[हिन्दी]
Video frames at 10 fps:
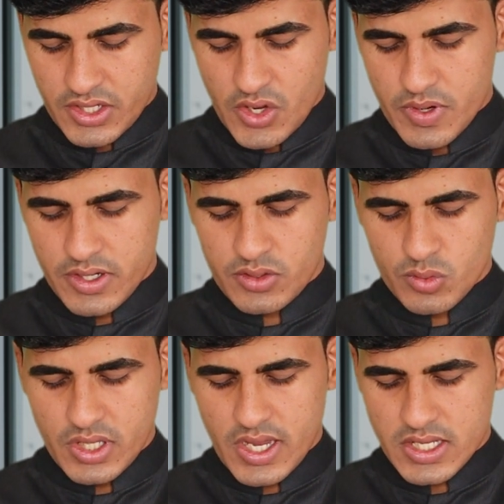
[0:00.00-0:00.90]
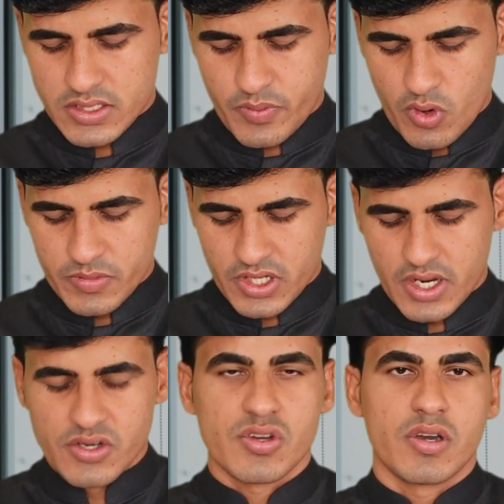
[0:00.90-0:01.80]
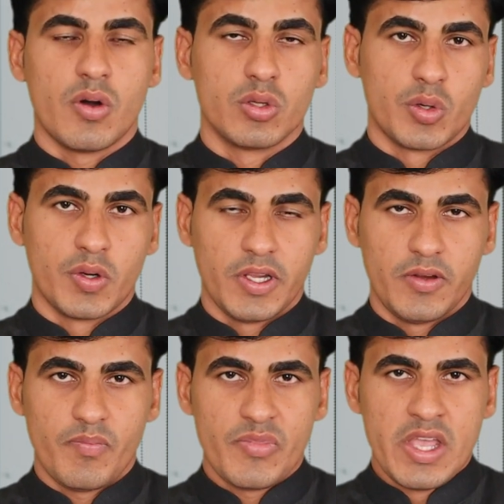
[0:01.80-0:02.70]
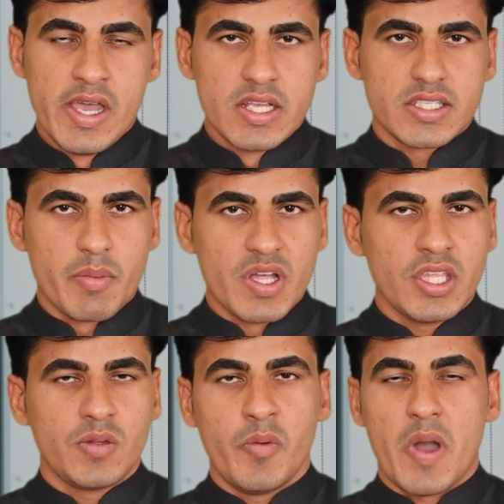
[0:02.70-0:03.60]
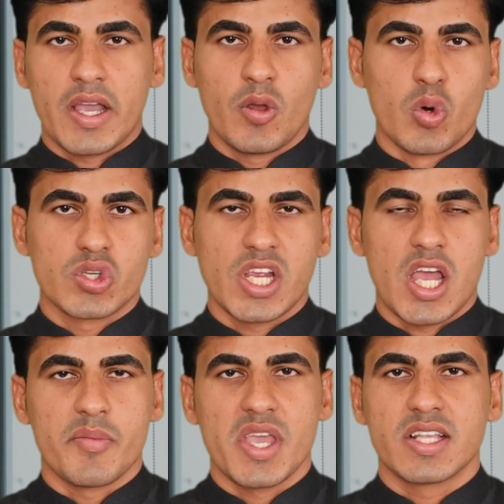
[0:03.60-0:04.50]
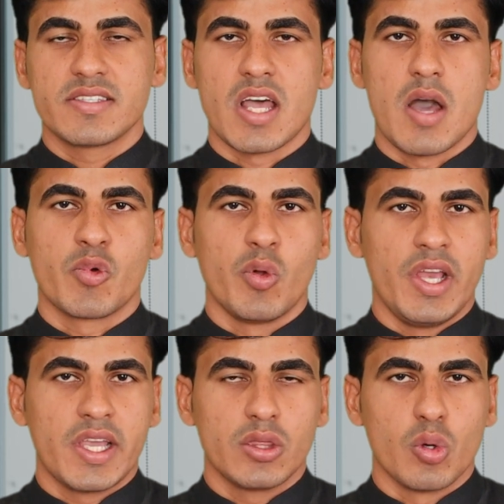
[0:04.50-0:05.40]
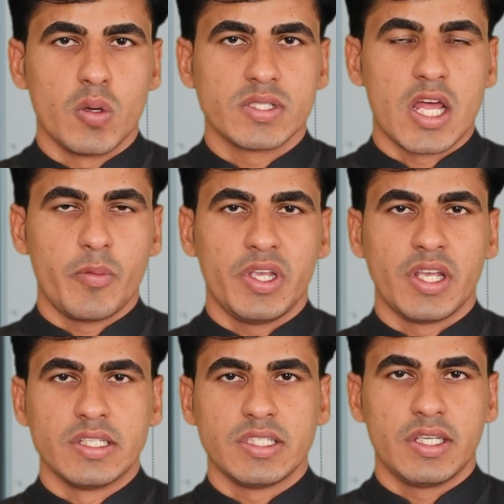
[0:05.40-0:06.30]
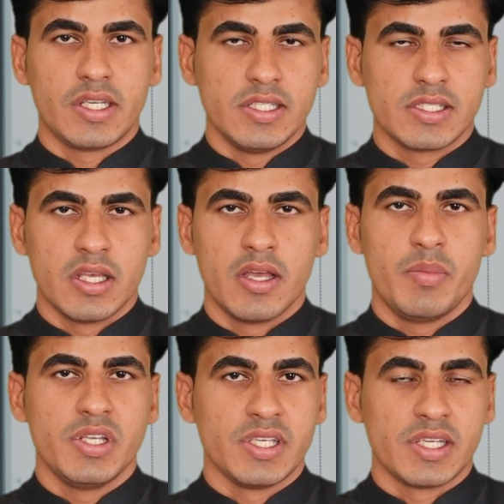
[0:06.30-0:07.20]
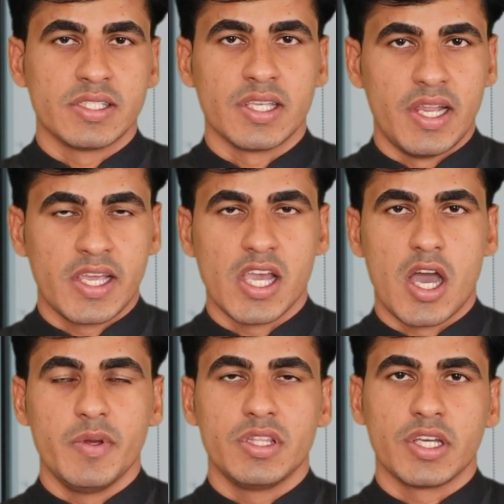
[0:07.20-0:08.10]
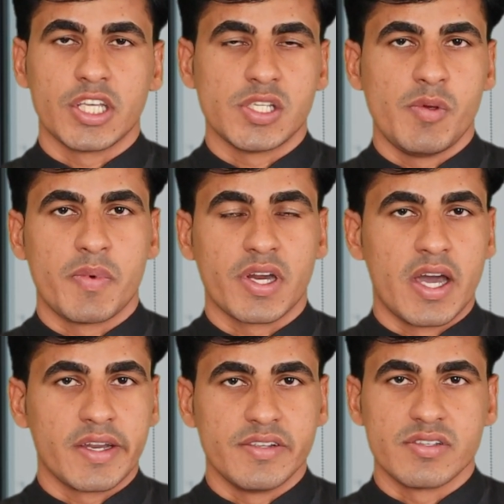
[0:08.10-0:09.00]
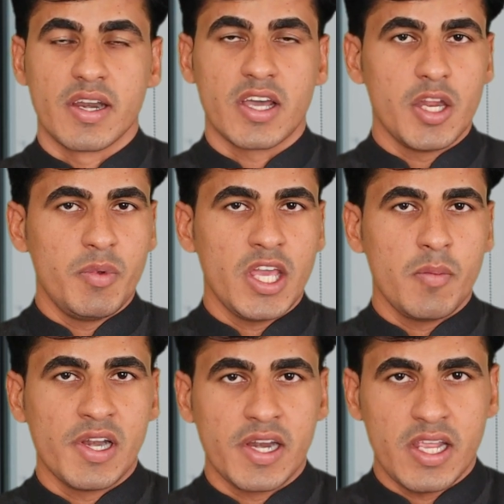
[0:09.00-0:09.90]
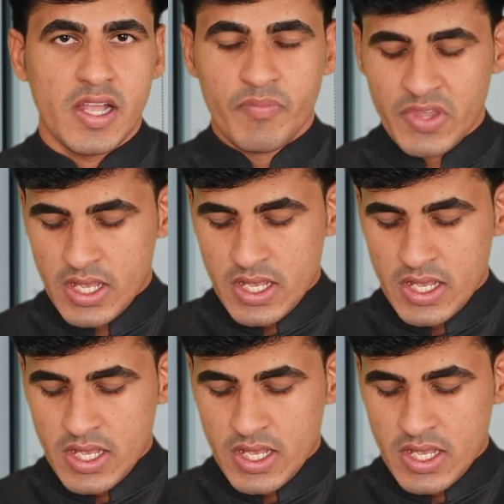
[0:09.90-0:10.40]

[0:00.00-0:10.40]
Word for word: गिवन टू द अस फ्रॉम द कंसर्न अथॉरिटी संबंधित विभाग की ओर से हमें एग्जाम को लेके uh, इक्कीस से लेके अभी तक किसी भी प्रकार की जानकारी भी नहीं मिल रही है